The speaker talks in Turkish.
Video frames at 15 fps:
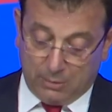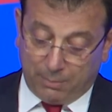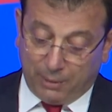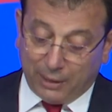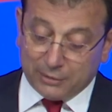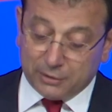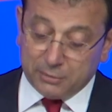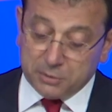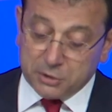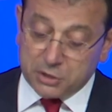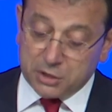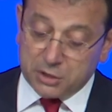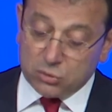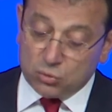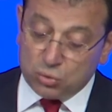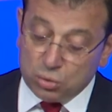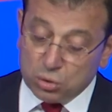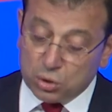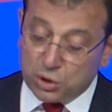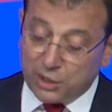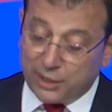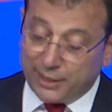Partimizin
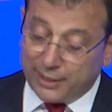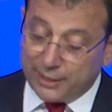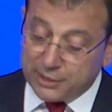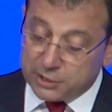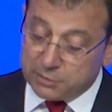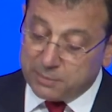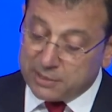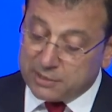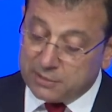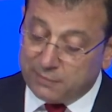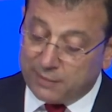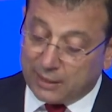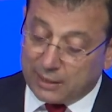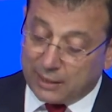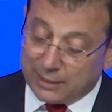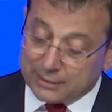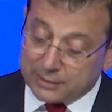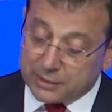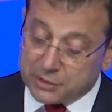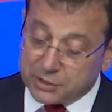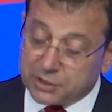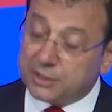Türkiye'ye hizmeti ve
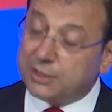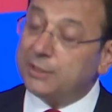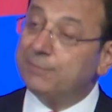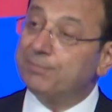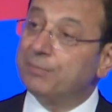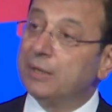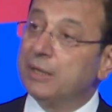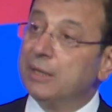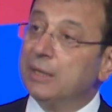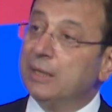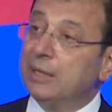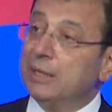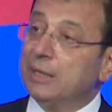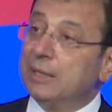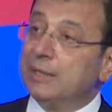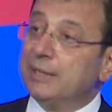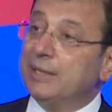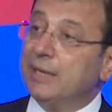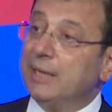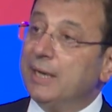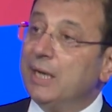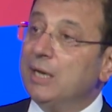katkısı
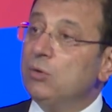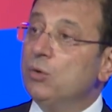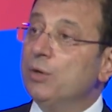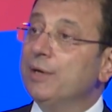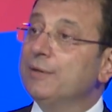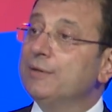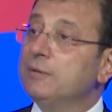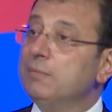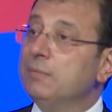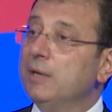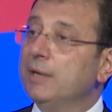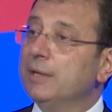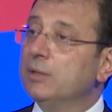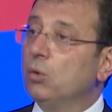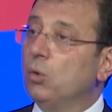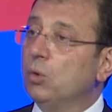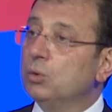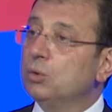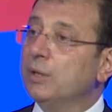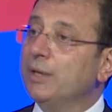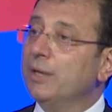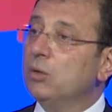yerel yönetimlerde
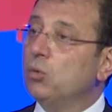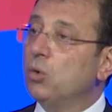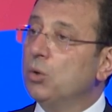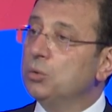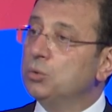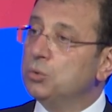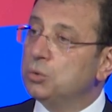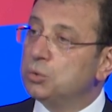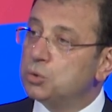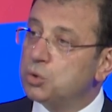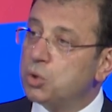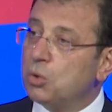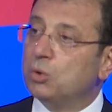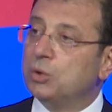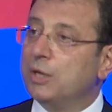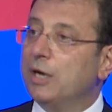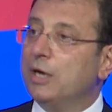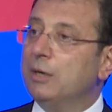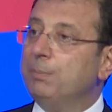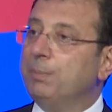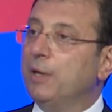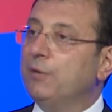ortaya koyduğu çok
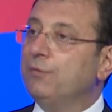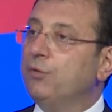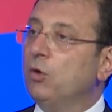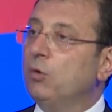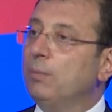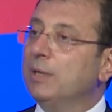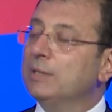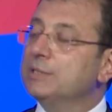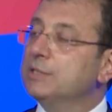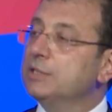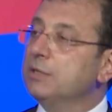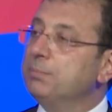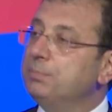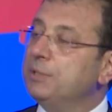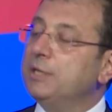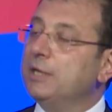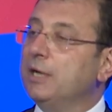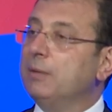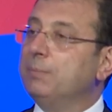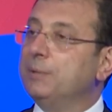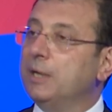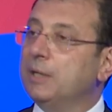değerli performansını bir
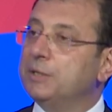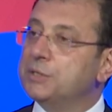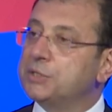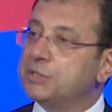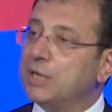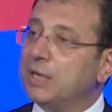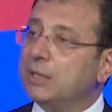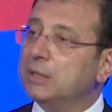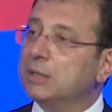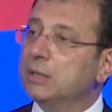yana bırakırsak